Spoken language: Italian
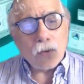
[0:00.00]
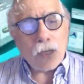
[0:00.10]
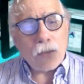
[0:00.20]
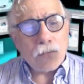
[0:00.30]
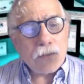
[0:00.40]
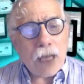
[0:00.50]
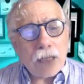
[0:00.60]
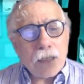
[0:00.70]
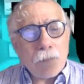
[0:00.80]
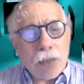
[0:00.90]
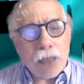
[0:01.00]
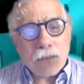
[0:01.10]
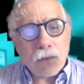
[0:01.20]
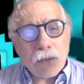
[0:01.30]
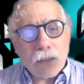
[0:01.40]
Torre Annunziata,
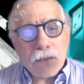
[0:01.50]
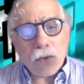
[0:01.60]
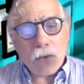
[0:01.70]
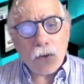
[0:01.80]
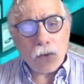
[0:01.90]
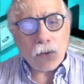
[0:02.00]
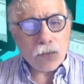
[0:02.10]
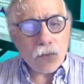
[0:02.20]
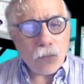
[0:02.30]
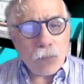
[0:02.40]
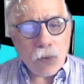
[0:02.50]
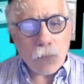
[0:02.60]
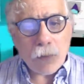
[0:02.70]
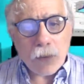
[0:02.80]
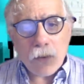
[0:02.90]
palazzo a rischio crollo,
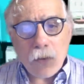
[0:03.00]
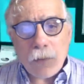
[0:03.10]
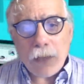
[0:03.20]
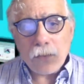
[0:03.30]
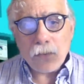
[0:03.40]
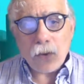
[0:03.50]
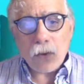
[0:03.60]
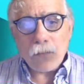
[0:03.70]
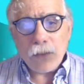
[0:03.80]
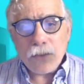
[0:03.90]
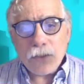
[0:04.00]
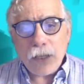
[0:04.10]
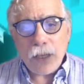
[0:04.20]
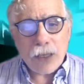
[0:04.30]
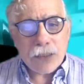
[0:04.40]
sgombero per comando
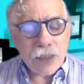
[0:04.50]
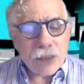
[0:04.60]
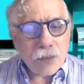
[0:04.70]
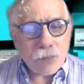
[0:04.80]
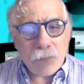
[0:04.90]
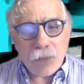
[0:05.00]
vigili e sette